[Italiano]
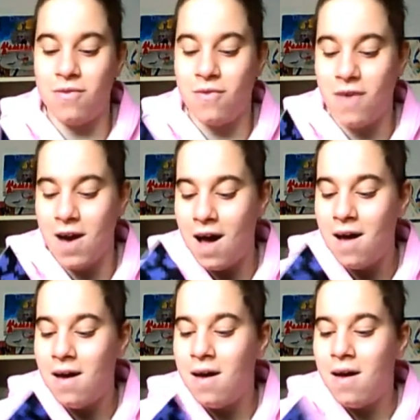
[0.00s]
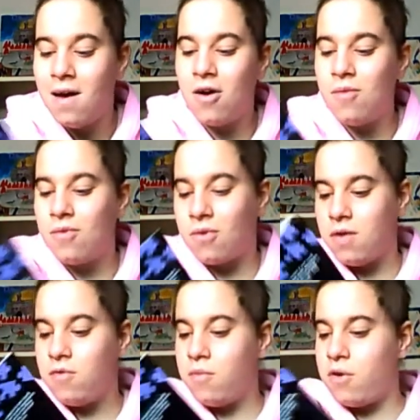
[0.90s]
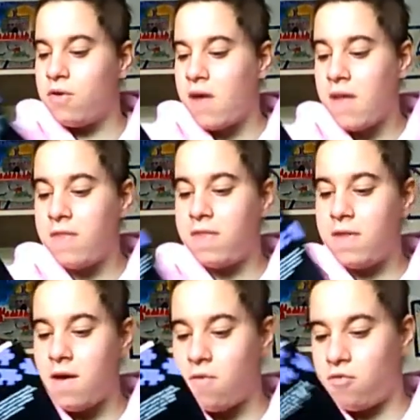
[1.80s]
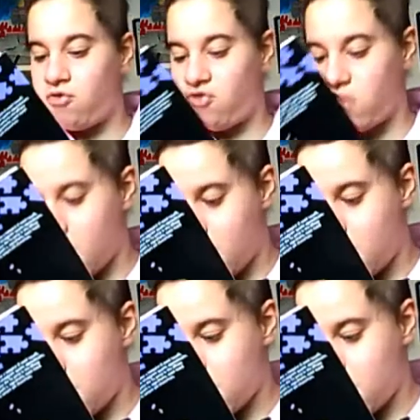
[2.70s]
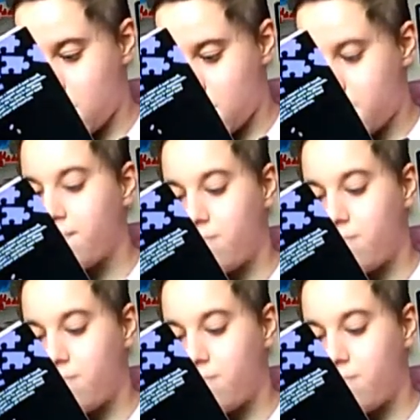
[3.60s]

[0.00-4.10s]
nulla comunque il numero 7 uscirà a